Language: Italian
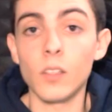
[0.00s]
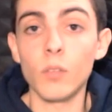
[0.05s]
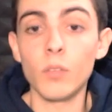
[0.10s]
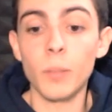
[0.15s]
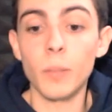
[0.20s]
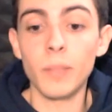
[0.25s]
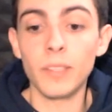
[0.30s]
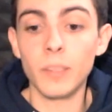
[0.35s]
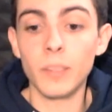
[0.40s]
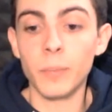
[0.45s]

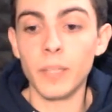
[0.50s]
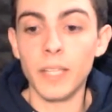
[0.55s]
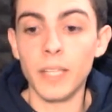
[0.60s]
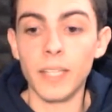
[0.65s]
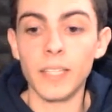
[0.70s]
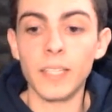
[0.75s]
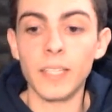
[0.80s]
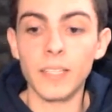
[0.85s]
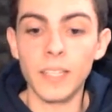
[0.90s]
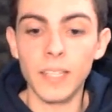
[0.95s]
ovviamente
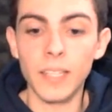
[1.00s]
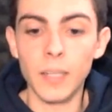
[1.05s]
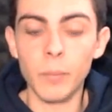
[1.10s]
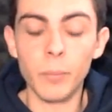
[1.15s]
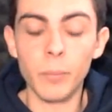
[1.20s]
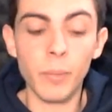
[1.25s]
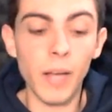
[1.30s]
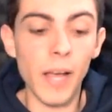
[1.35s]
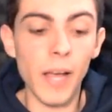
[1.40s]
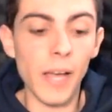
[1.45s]
magari dei
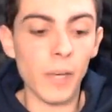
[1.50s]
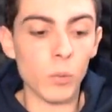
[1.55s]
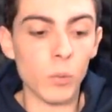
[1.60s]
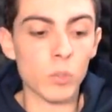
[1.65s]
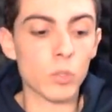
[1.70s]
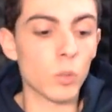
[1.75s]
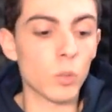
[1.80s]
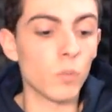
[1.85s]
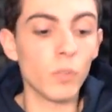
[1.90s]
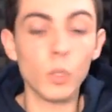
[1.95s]
gameplay,
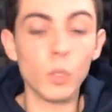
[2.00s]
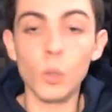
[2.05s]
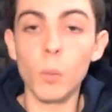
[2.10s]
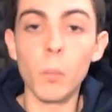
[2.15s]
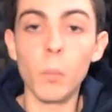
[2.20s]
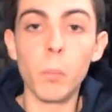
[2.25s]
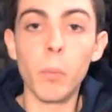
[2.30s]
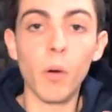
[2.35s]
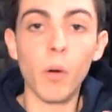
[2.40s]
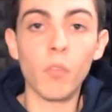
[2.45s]
questo è un video
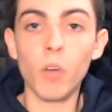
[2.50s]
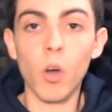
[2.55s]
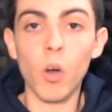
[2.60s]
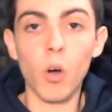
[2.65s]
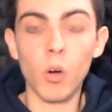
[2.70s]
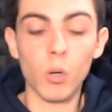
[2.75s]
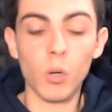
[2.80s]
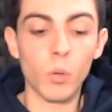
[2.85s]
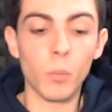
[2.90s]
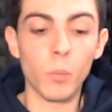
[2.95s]
un po'
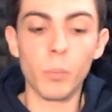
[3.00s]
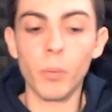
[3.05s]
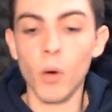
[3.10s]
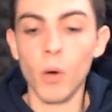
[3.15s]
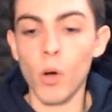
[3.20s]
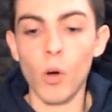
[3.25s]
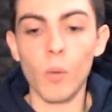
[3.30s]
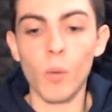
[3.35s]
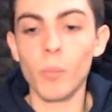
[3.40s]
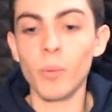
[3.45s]
vlog, un
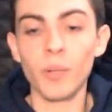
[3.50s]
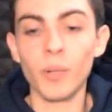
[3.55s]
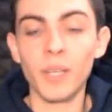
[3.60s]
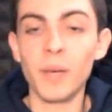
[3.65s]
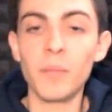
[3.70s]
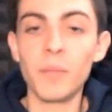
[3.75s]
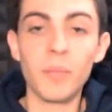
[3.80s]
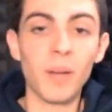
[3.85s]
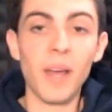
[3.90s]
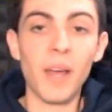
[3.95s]
po', un po',
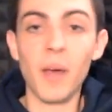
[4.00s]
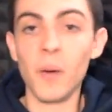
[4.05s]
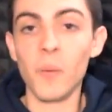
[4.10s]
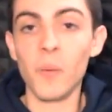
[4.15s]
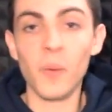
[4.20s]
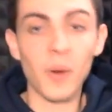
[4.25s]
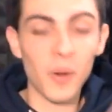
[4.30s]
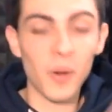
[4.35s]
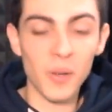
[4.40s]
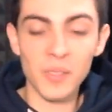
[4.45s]
gameplay, un
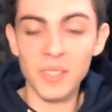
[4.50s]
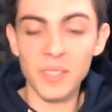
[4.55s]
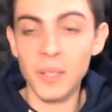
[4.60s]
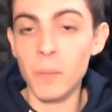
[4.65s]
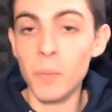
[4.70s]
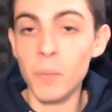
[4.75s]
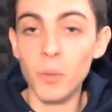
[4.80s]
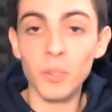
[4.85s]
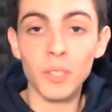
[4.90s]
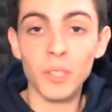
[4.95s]
qualcosa che
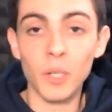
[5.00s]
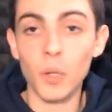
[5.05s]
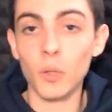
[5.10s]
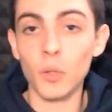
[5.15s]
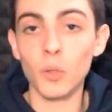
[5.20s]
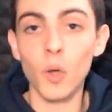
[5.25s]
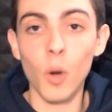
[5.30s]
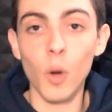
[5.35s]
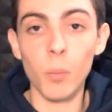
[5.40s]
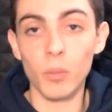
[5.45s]
monterò
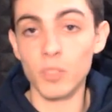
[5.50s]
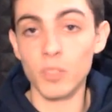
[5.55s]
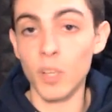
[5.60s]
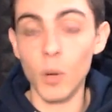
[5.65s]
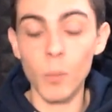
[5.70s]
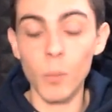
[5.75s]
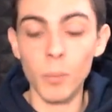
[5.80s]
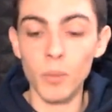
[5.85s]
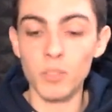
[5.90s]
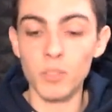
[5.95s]
dopo, sarà
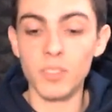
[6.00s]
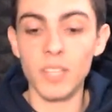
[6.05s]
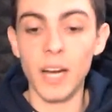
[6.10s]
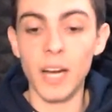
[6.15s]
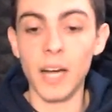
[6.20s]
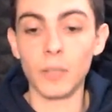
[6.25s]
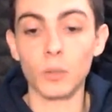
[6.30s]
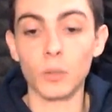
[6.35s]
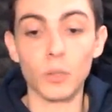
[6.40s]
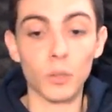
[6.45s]
un po'
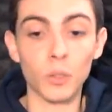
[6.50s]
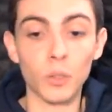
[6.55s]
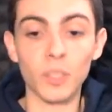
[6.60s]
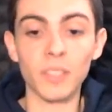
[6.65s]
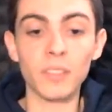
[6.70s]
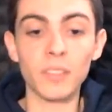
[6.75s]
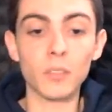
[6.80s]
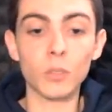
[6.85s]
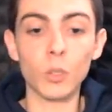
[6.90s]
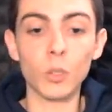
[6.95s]
strano dato che
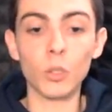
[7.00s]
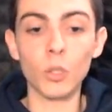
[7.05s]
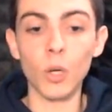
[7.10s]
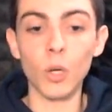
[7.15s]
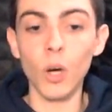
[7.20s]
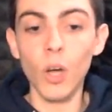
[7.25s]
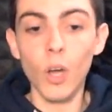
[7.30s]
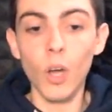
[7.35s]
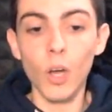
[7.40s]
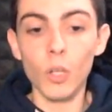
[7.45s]
di
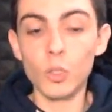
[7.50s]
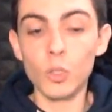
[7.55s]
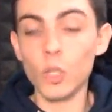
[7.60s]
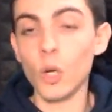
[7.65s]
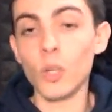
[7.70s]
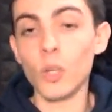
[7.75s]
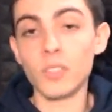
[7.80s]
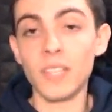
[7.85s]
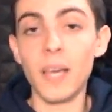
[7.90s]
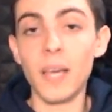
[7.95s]
solito
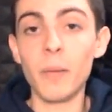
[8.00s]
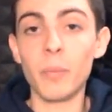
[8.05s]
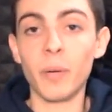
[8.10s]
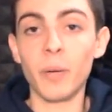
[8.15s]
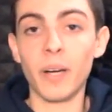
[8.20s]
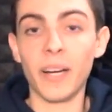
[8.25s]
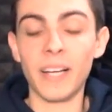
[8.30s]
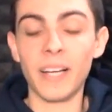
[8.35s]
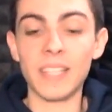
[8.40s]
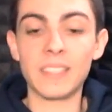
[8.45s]
gioco
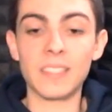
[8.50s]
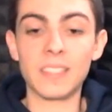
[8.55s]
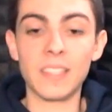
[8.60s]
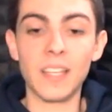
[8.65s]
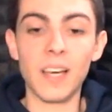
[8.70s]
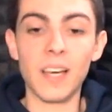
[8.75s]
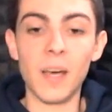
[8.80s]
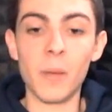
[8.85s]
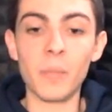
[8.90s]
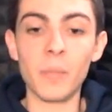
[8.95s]
sempre ragazzi
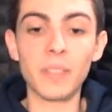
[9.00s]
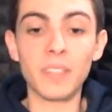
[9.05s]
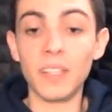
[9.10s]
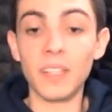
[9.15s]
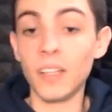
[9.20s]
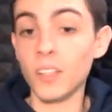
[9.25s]
eh, mentre